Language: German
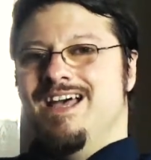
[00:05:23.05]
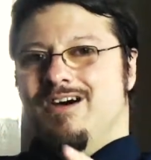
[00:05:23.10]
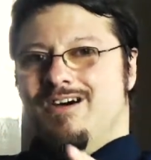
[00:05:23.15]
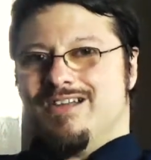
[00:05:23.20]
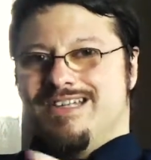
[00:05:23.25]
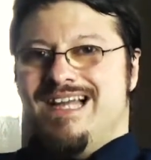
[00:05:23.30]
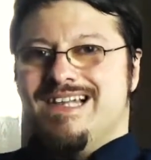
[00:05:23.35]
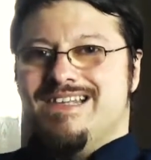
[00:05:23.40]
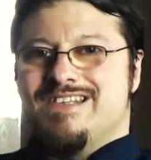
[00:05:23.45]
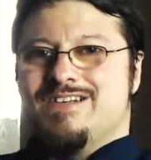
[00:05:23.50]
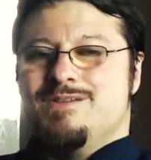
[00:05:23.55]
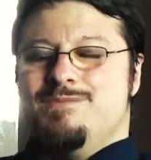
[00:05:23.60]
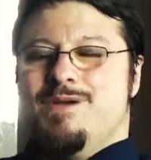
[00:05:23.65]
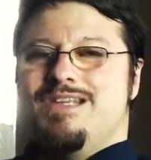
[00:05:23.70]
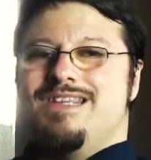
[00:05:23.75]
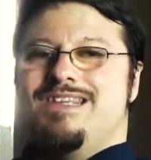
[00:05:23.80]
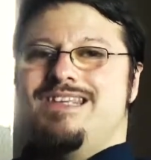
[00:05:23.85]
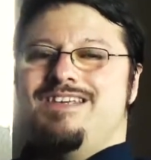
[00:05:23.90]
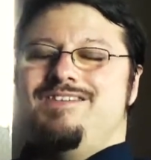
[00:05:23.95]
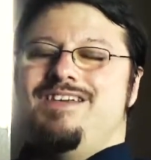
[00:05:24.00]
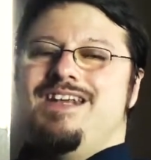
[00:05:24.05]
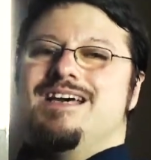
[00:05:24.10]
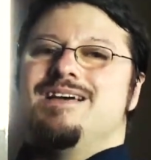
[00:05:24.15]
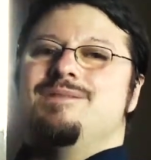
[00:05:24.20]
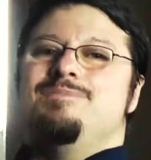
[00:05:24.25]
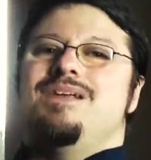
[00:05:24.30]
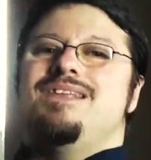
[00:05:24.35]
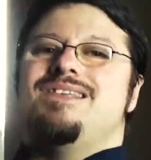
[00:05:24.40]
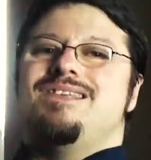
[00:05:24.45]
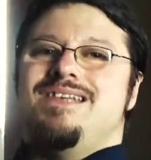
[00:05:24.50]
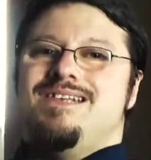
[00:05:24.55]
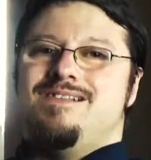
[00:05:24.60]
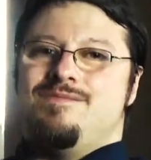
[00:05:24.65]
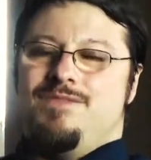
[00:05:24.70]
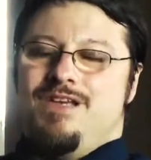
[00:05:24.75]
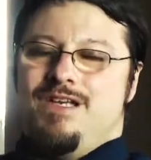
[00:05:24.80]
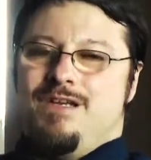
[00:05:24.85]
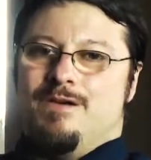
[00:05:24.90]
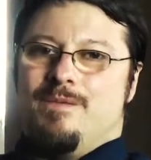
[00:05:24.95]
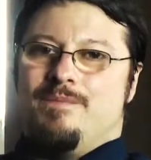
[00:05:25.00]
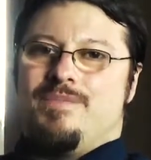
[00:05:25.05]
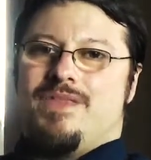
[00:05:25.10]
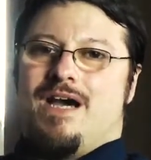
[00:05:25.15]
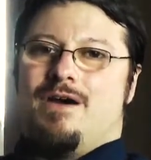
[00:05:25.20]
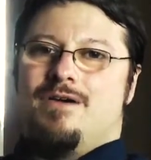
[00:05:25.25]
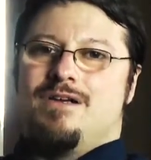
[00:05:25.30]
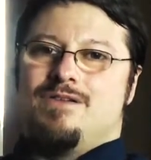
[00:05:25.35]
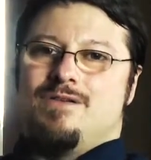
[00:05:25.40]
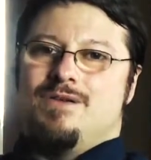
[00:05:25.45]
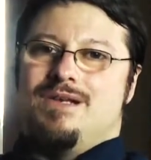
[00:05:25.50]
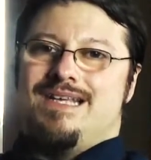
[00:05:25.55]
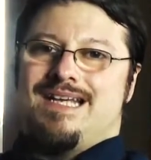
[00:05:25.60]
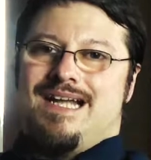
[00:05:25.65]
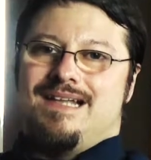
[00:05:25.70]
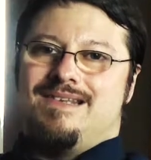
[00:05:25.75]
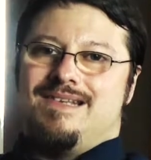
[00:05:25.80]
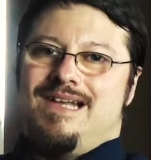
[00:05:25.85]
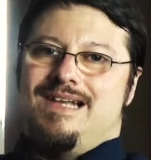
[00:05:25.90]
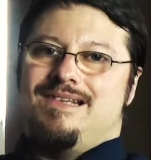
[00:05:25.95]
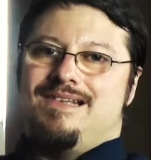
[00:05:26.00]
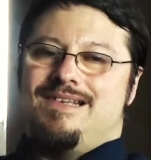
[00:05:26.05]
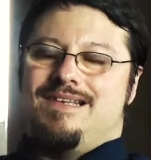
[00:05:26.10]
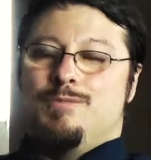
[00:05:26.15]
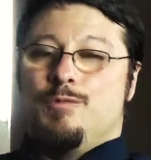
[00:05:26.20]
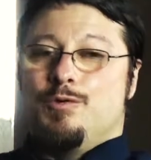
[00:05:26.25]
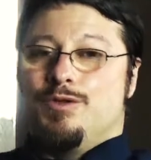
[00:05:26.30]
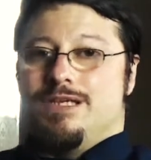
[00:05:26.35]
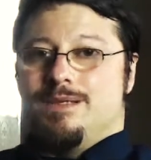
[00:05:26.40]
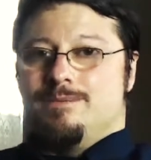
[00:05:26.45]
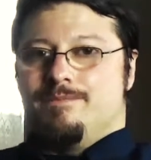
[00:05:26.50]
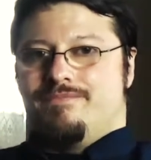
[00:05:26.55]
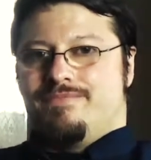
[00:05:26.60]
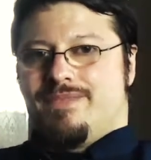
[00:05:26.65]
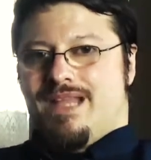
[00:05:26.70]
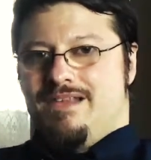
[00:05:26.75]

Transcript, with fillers: Und dazu möchte ich wieder mit diesem Video auch natürlich ganz herzlich ermutigen.